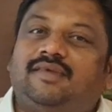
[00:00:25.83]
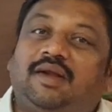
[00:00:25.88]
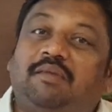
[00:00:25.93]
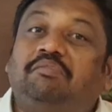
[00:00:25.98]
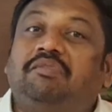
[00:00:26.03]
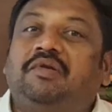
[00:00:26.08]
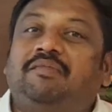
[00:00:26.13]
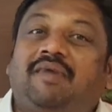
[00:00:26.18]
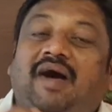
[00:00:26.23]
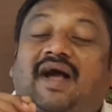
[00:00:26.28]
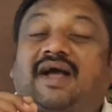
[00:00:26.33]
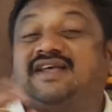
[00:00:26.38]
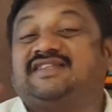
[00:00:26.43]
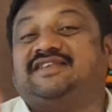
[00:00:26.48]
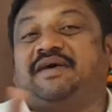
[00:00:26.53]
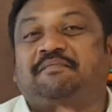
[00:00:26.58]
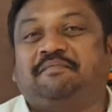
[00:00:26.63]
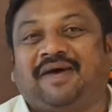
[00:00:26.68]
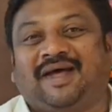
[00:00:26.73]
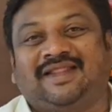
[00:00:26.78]
డబ్బులు బాగా
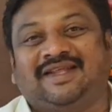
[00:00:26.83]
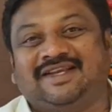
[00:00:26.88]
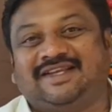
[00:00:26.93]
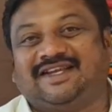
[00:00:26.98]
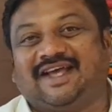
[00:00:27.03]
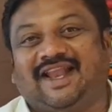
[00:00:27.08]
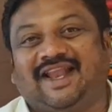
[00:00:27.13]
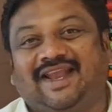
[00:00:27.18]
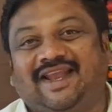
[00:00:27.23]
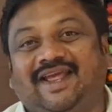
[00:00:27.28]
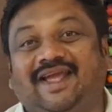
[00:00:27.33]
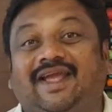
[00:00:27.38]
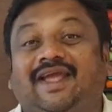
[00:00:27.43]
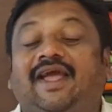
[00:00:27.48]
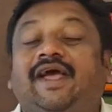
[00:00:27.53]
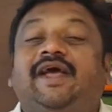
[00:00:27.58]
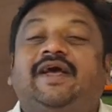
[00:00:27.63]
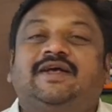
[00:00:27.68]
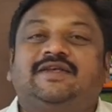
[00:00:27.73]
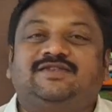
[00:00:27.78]
సంపాదించాలని
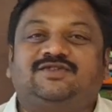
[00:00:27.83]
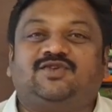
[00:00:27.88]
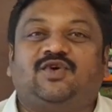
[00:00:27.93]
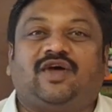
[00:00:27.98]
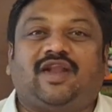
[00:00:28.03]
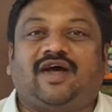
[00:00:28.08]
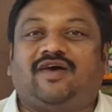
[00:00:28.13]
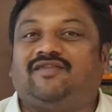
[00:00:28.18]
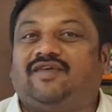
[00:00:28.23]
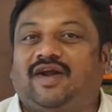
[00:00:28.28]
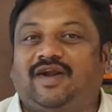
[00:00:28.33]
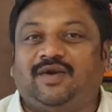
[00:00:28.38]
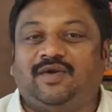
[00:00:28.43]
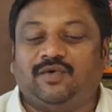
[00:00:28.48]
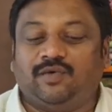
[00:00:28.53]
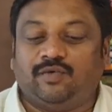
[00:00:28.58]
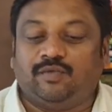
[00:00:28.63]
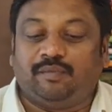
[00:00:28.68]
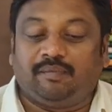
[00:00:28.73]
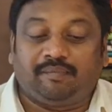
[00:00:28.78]
జోరా వాళ్ళు